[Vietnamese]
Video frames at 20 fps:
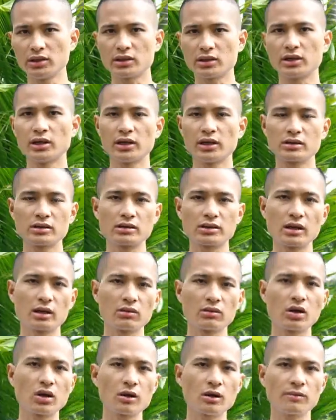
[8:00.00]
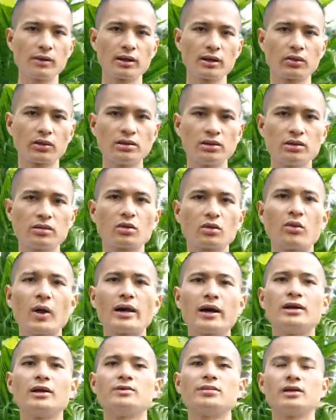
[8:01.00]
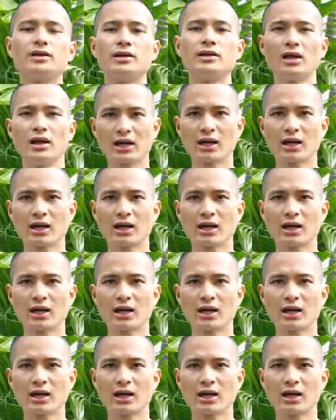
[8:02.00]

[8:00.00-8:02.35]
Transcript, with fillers: ý kiến, đóng góp hay có những quan điểm gì,